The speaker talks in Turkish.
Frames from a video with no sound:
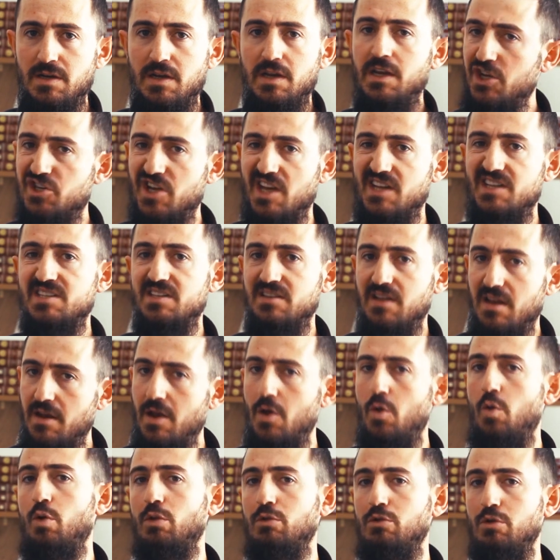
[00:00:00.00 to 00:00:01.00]
İçerisinde
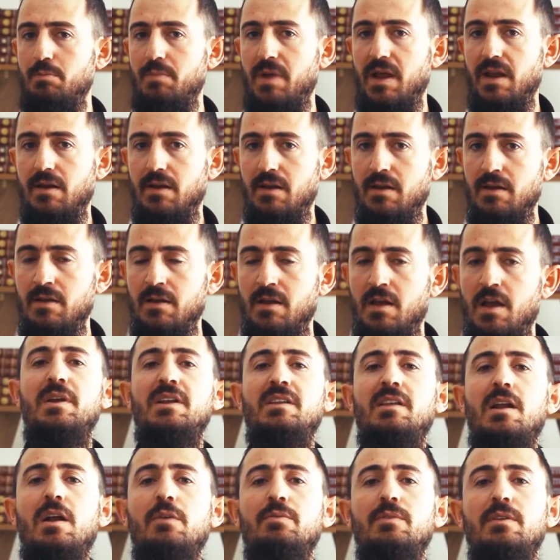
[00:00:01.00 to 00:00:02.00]
ne olduğu belli. Bir
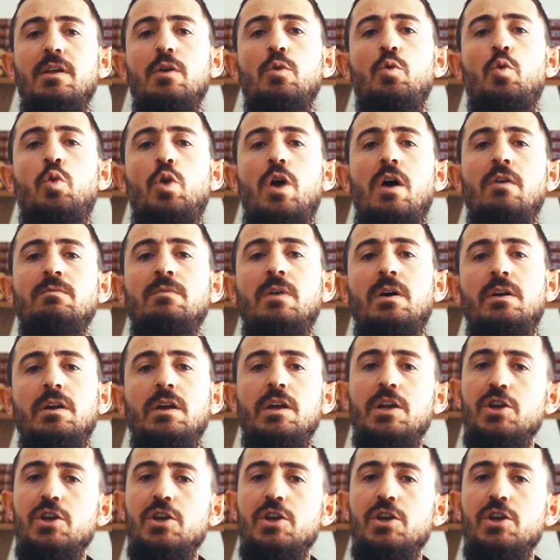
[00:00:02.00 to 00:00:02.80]
tarafta da Kur'an var.